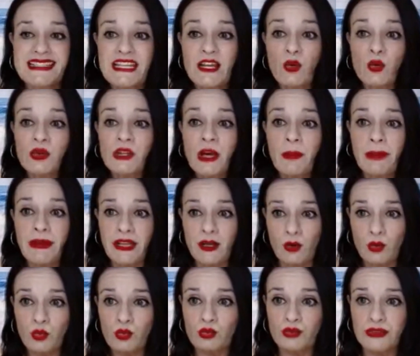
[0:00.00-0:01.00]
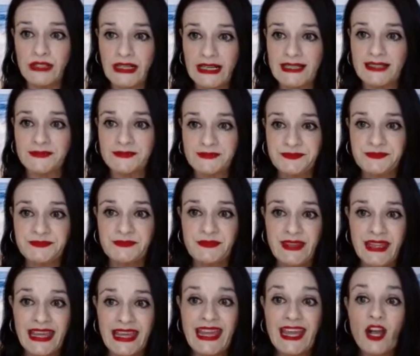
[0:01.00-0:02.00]
La segunda pregunta
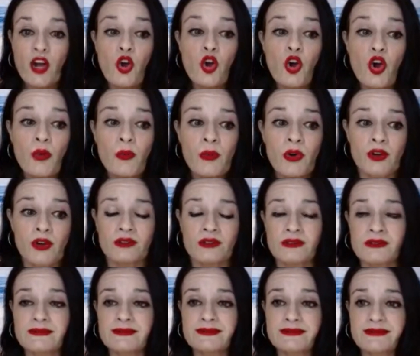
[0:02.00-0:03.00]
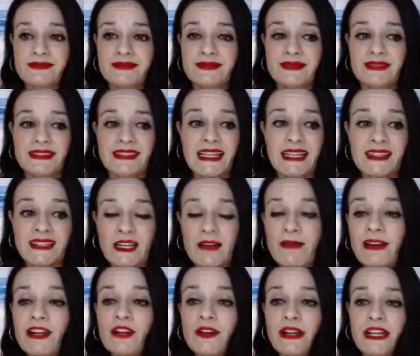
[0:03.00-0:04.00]
es cómo te
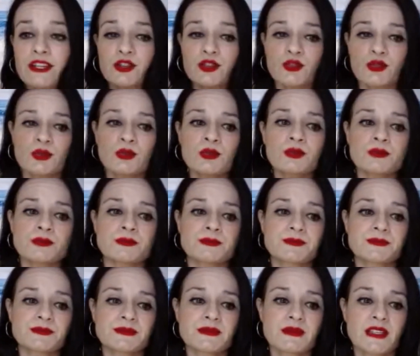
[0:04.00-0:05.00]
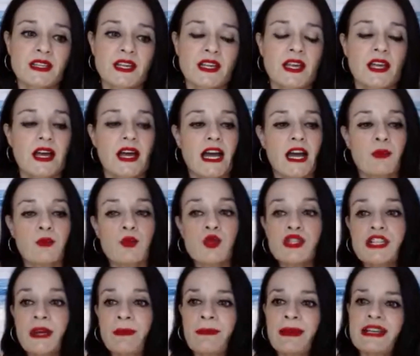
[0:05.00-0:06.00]
está valorando tú. Hay
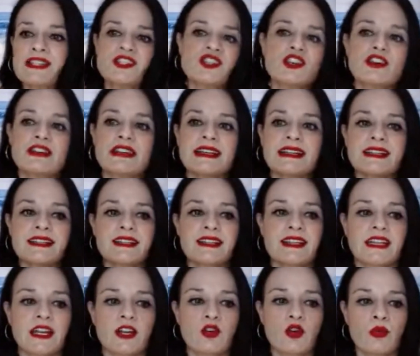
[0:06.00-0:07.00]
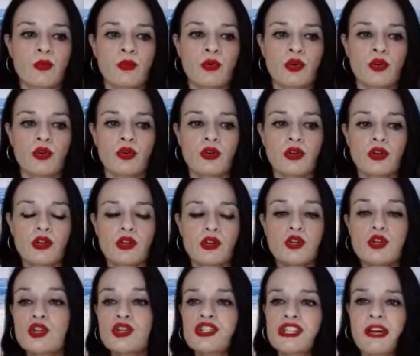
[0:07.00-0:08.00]
muchas personas que como
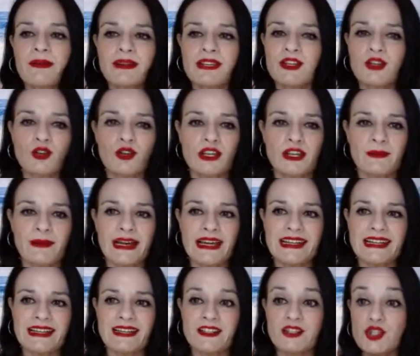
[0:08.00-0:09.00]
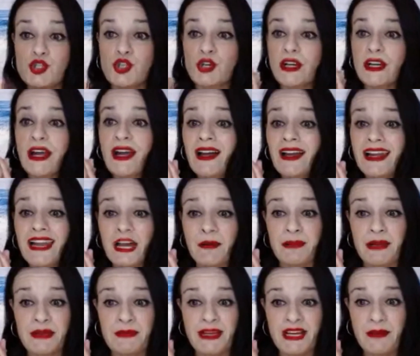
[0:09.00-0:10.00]
no saben lo que valen, yo era
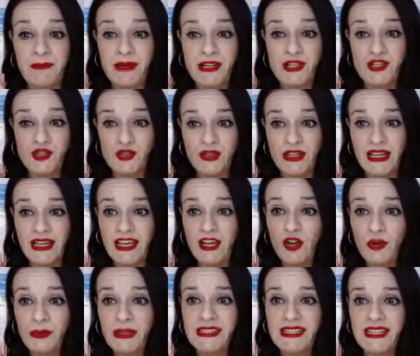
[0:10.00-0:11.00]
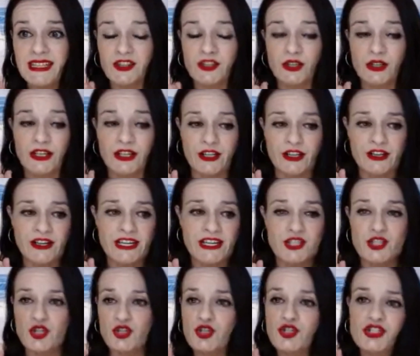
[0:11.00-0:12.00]
la primera persona que cometía estos
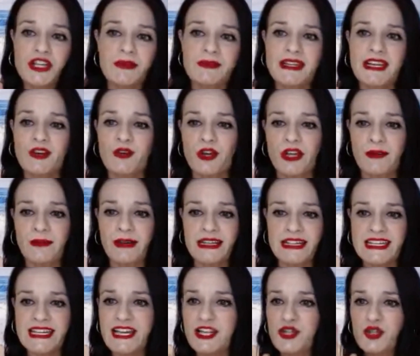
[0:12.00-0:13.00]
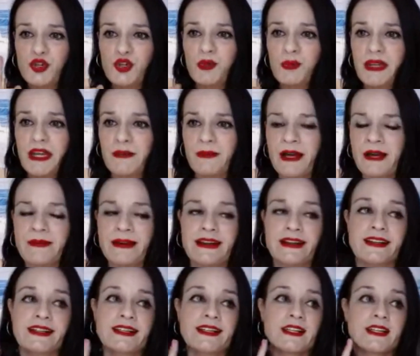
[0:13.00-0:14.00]
errores, yo no sabía lo que valía, yo no me
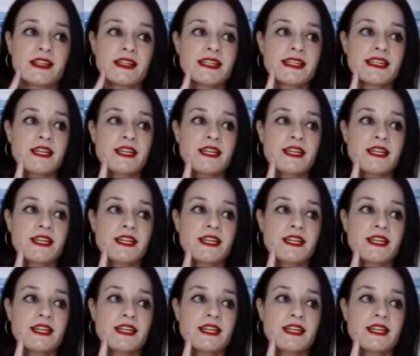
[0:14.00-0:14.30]
amaba.